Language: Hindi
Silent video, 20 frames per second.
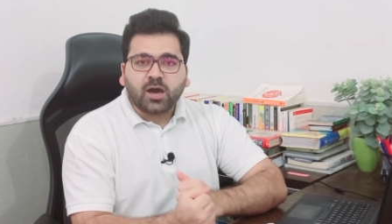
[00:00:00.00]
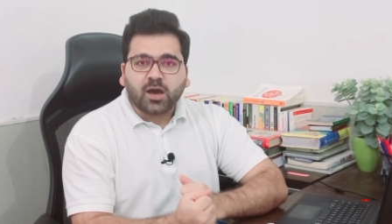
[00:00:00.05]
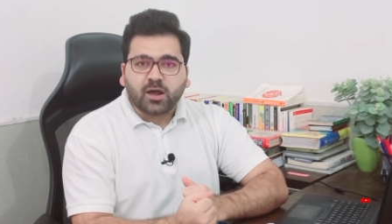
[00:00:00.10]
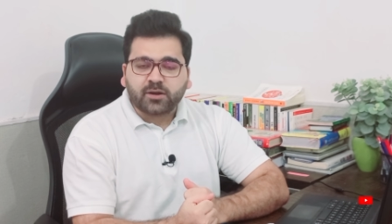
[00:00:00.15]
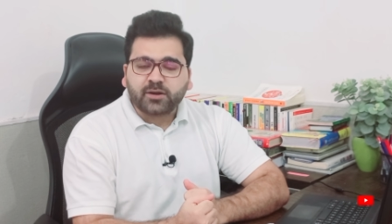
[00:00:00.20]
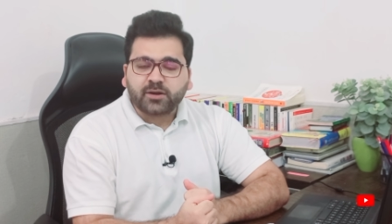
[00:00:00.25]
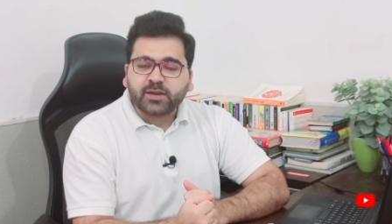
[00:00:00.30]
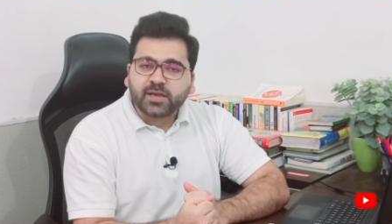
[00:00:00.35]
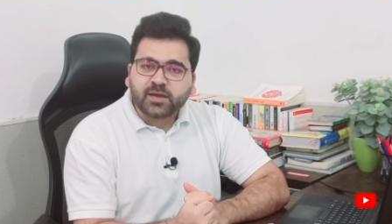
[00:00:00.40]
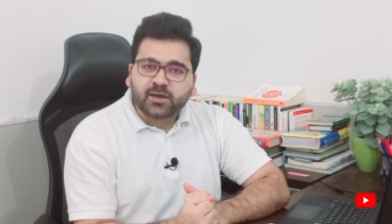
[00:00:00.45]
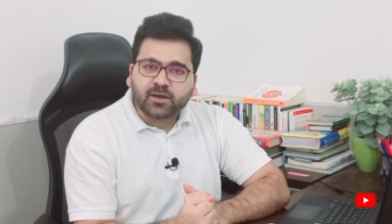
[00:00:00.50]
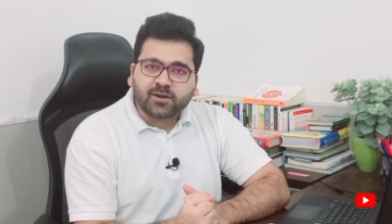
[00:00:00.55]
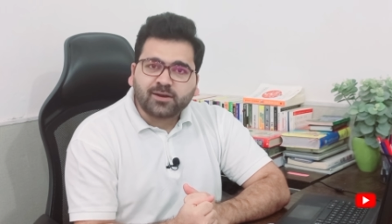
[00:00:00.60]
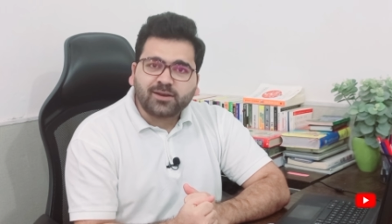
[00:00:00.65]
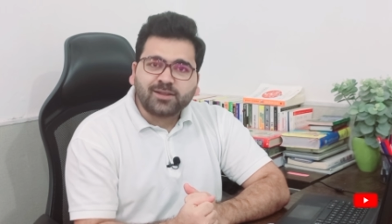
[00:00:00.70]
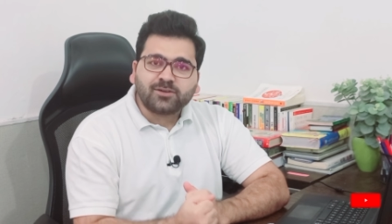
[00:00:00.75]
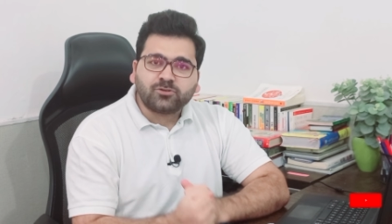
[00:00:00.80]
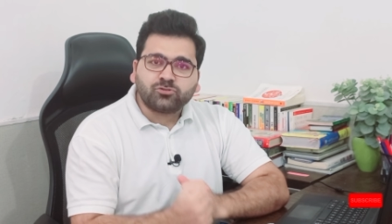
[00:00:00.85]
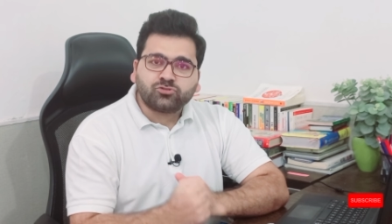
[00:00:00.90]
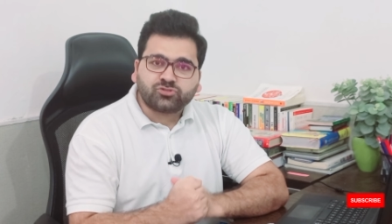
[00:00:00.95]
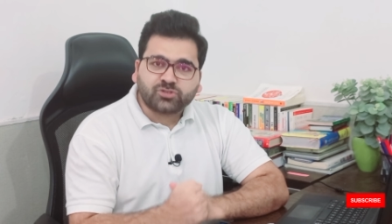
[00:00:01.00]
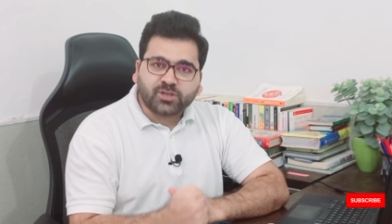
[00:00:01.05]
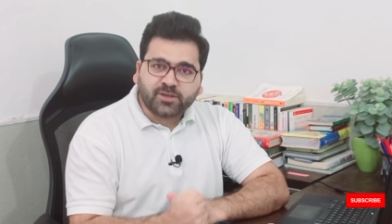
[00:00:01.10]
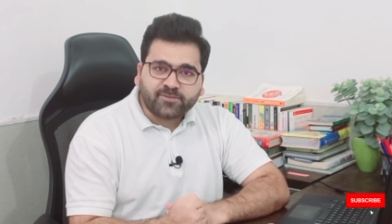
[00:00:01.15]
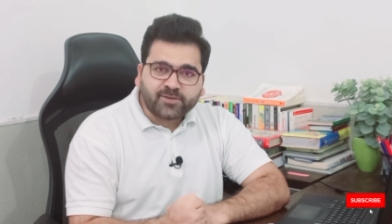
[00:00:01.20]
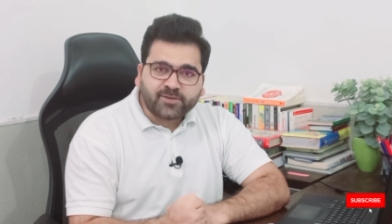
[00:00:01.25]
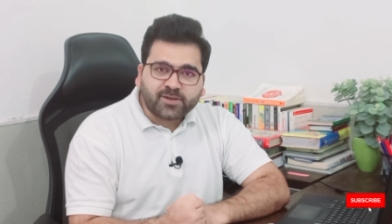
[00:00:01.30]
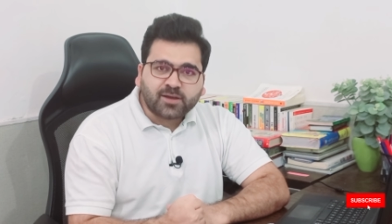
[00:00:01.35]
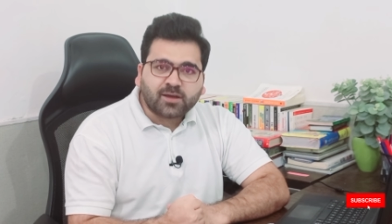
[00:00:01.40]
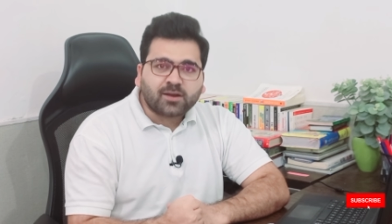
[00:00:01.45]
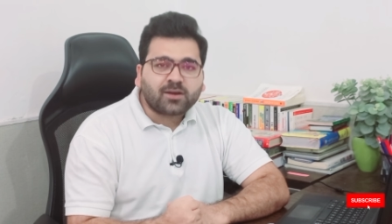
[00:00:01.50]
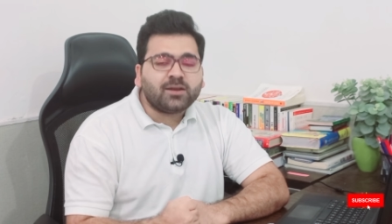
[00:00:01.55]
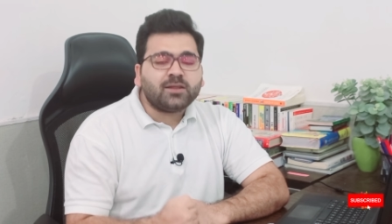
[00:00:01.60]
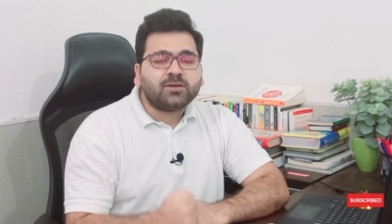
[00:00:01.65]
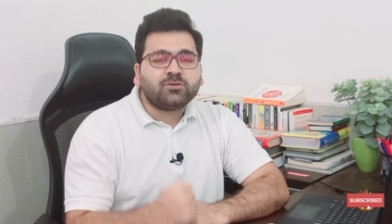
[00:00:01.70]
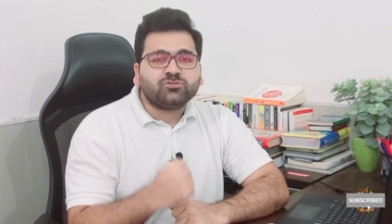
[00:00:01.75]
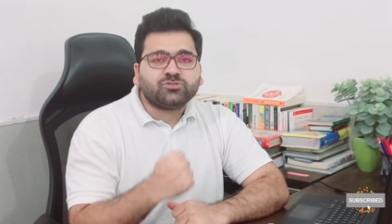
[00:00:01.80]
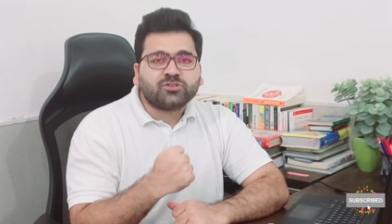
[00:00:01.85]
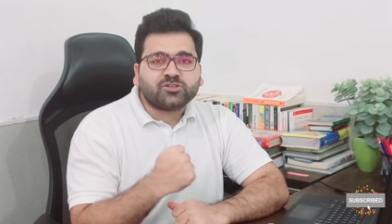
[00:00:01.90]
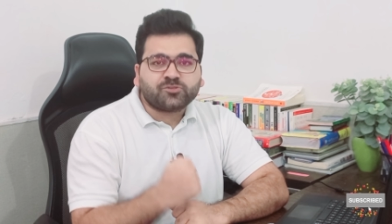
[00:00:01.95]
अर्निंग कर लें कुछ सेविंग कर लें
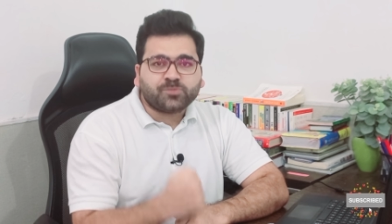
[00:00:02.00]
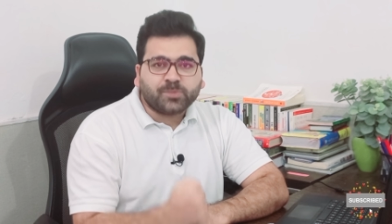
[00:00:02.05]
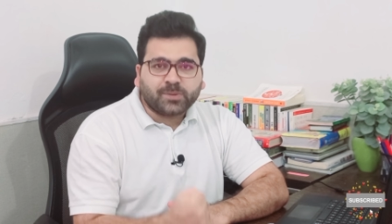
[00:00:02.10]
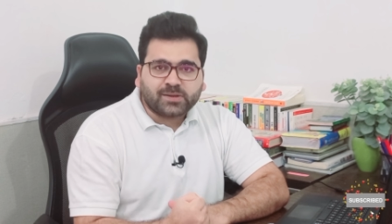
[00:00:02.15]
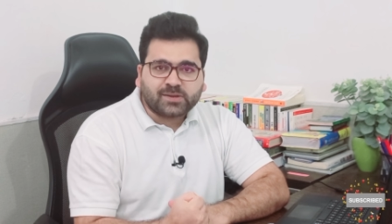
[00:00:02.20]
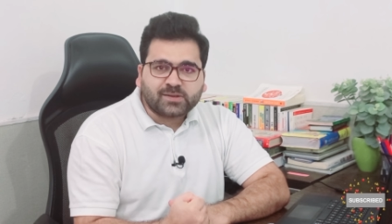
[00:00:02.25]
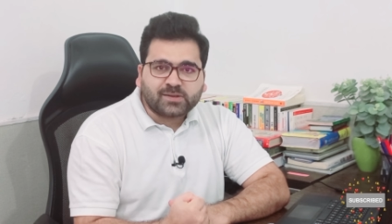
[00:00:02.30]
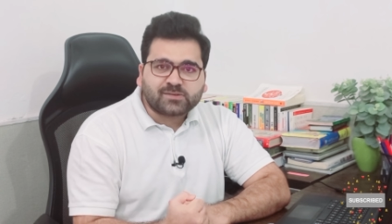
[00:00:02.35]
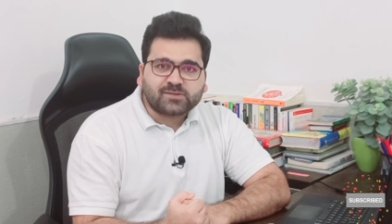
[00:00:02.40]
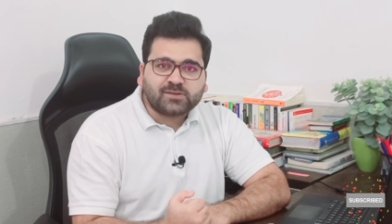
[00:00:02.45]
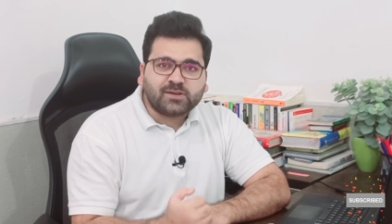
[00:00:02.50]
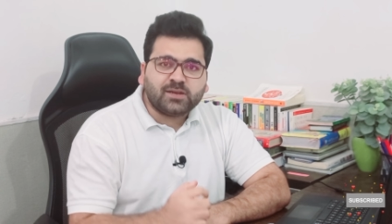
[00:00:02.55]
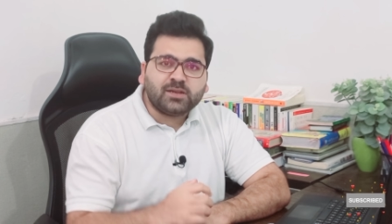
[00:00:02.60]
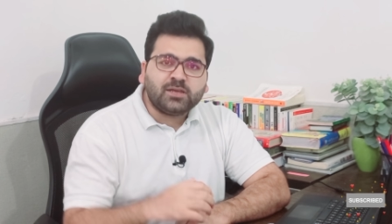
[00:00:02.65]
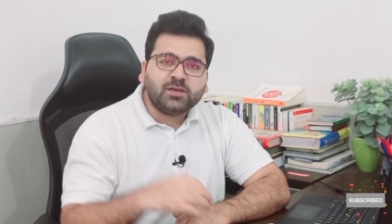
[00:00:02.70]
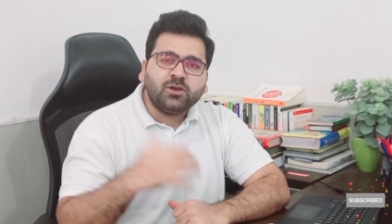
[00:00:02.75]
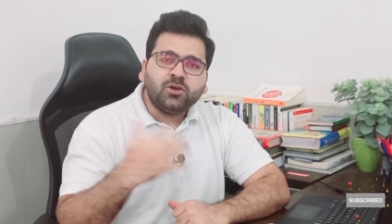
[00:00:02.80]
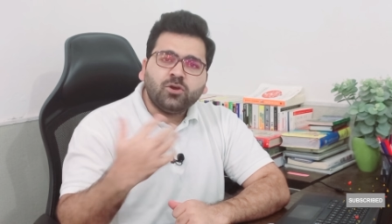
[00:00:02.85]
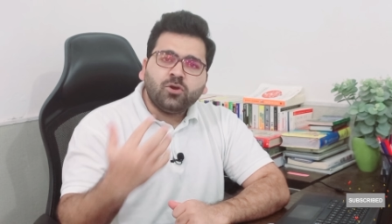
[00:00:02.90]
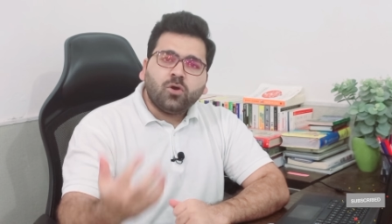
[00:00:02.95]
कुछ एक्सपीरियंस ले लें